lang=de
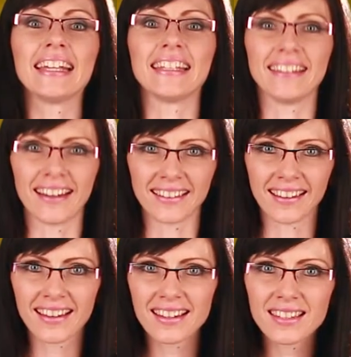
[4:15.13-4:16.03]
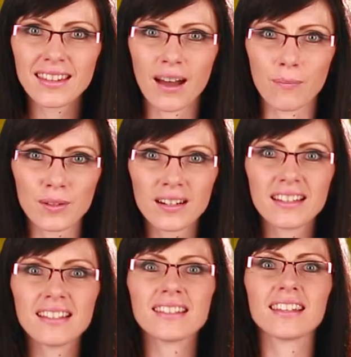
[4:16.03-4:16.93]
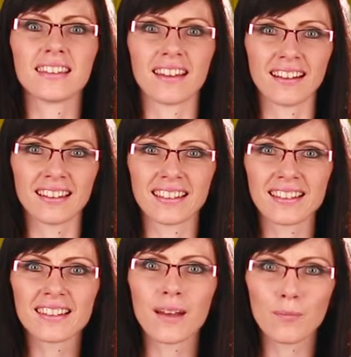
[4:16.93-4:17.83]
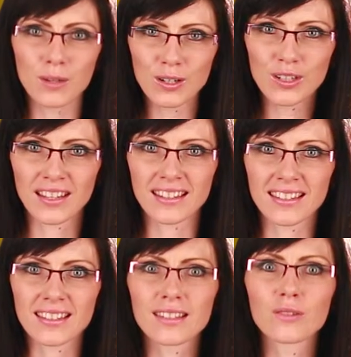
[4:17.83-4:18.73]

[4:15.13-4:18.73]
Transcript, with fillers: Ja, der 1. April ist der Tag des Aprilscherzes.